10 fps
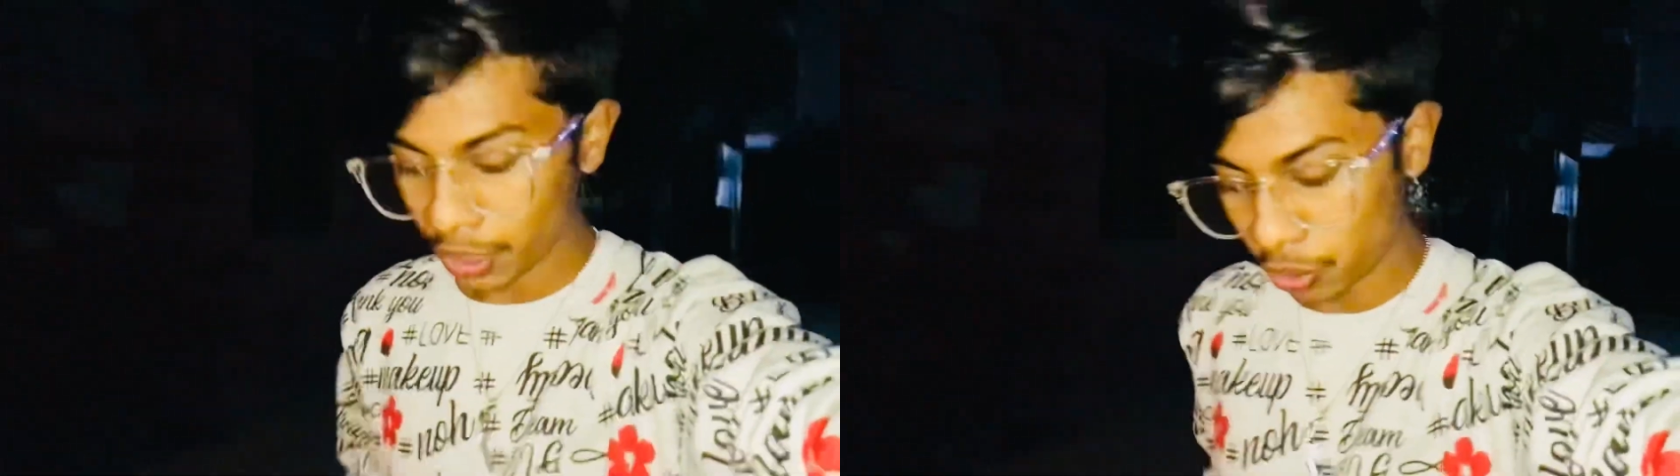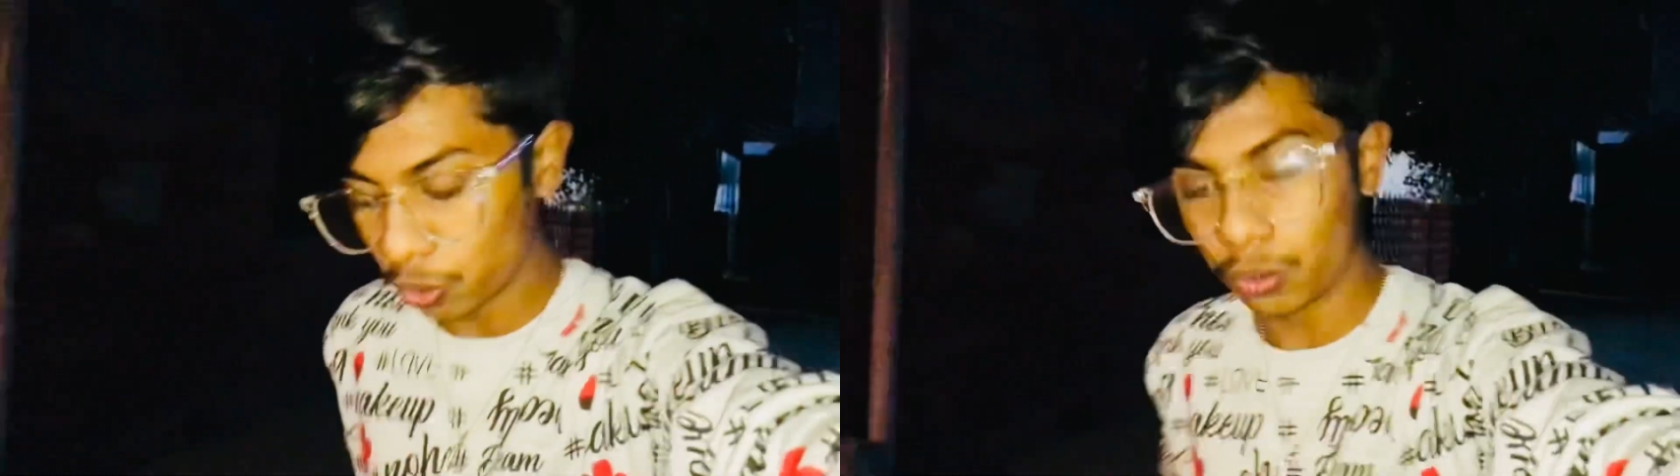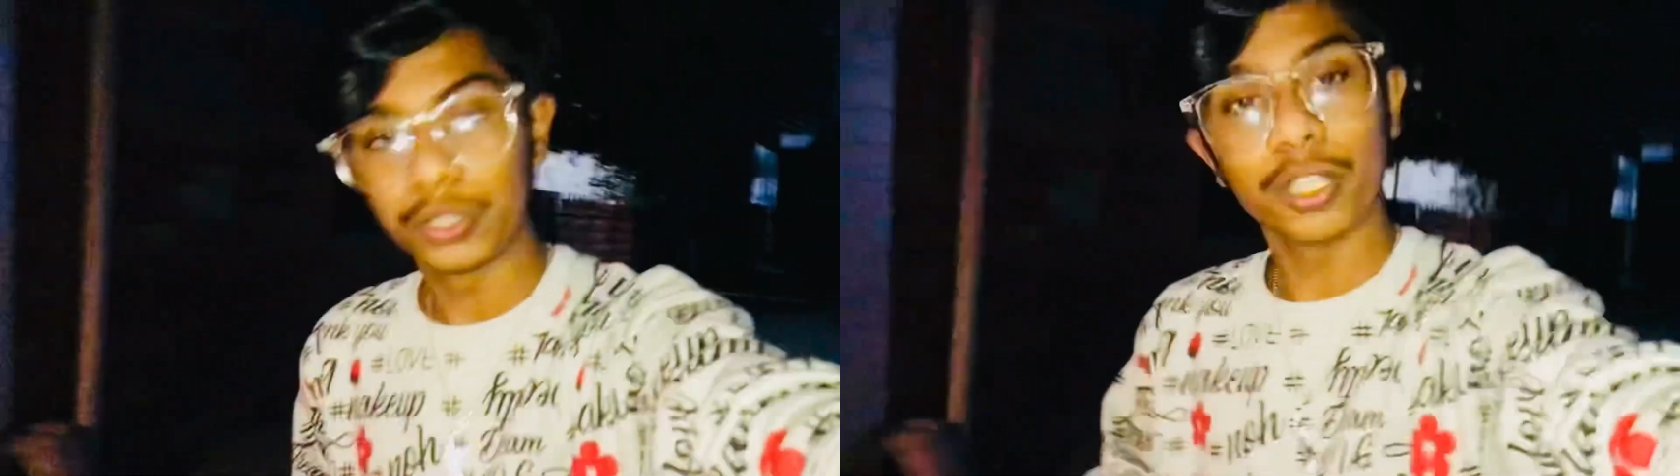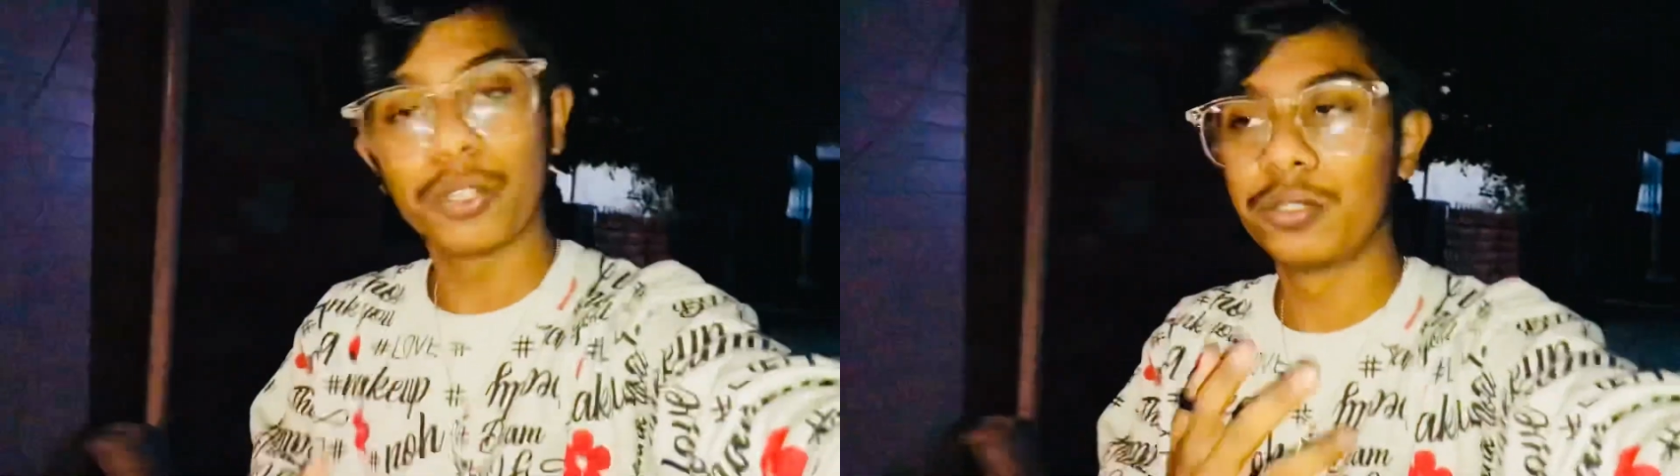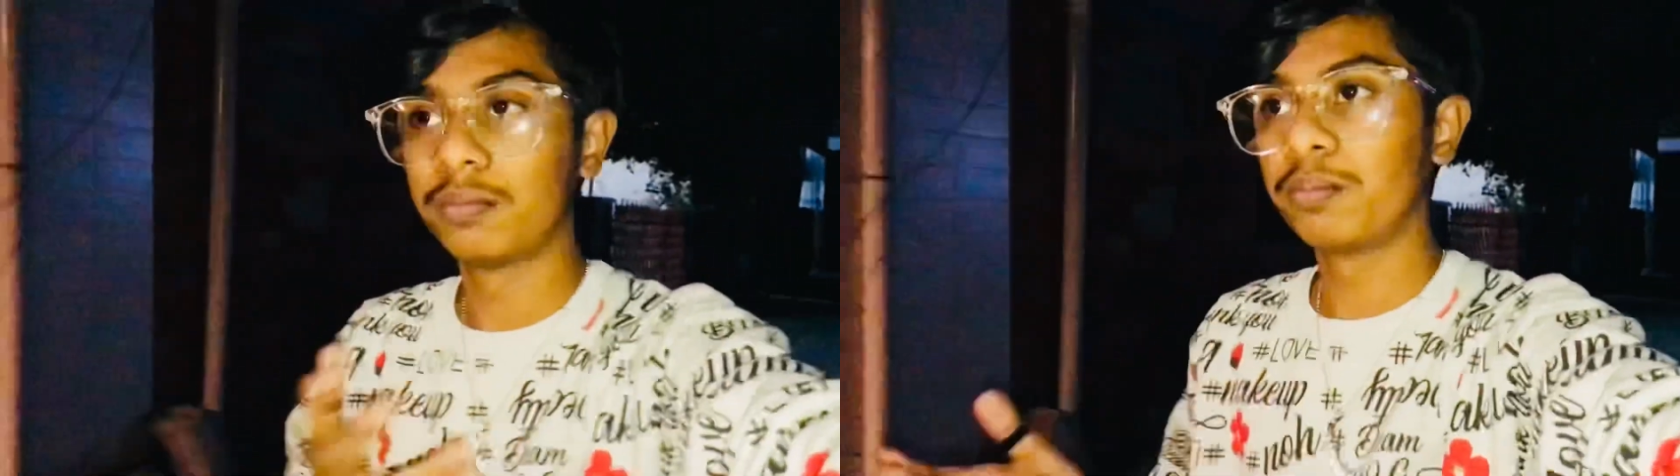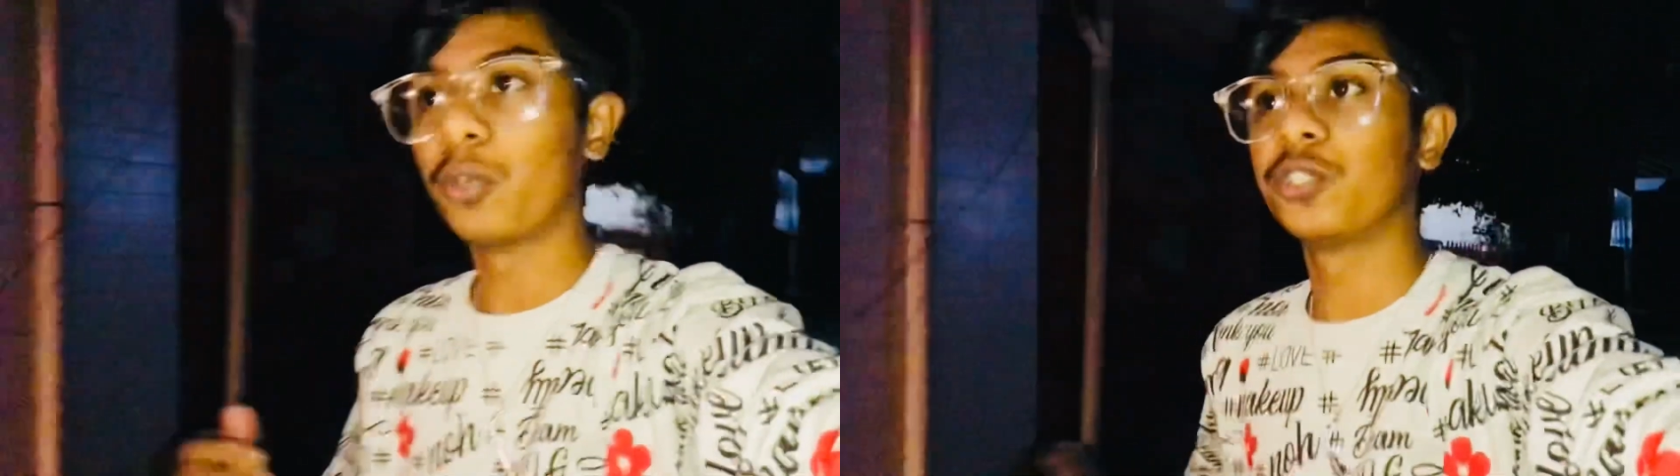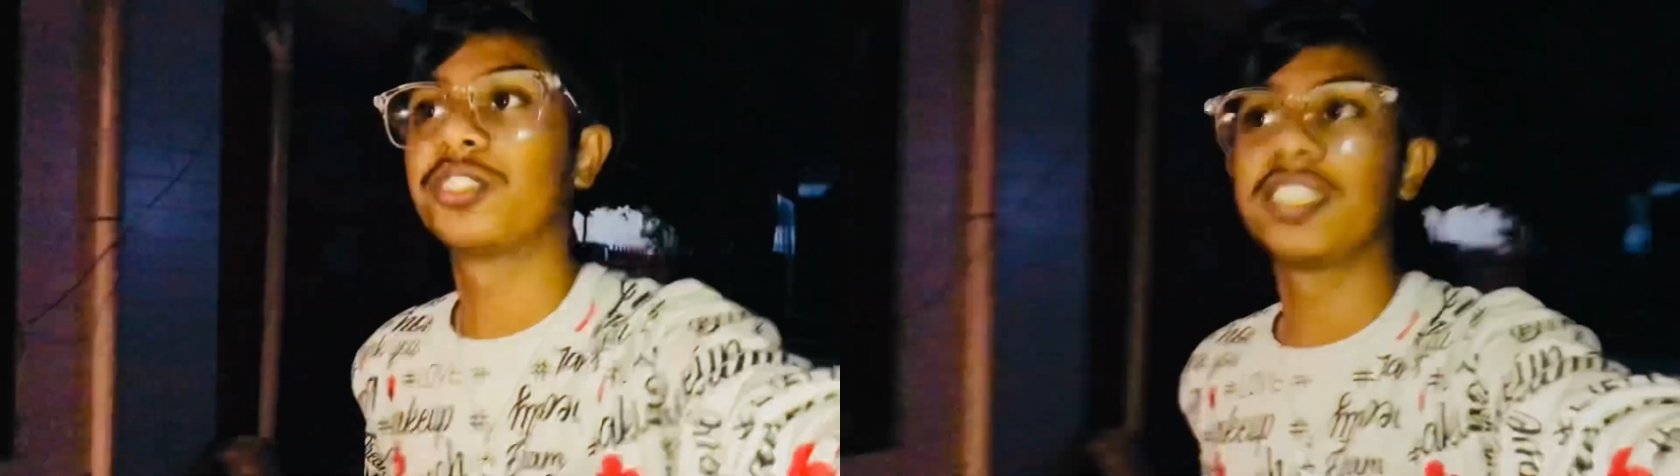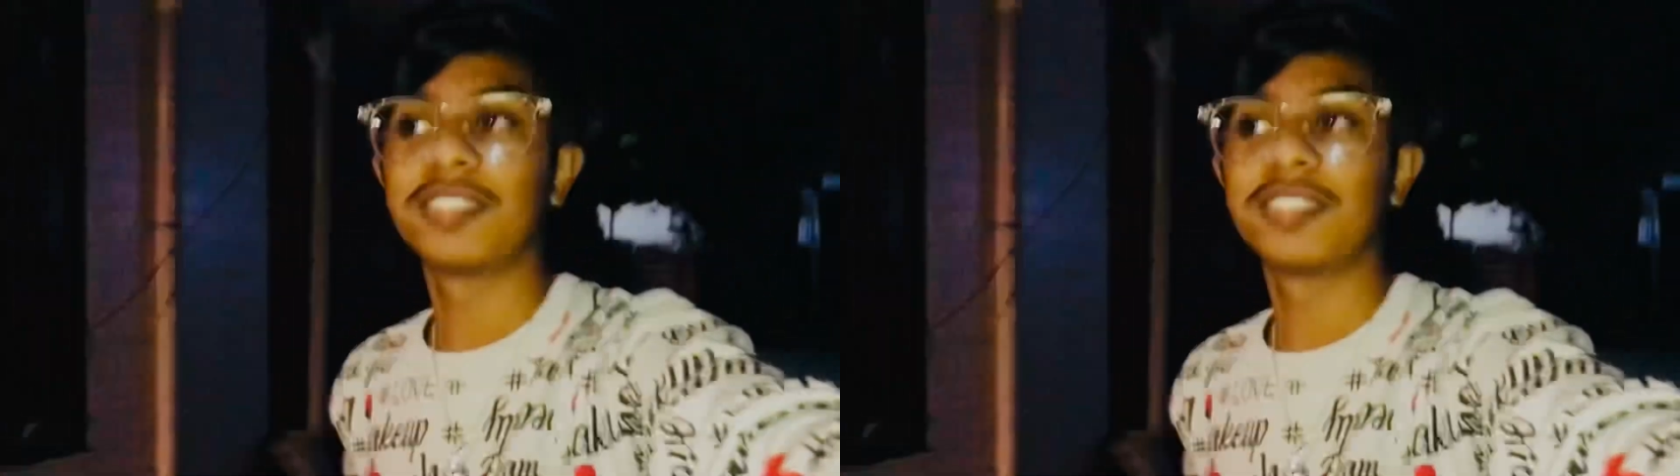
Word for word: तो चलो पहुँचते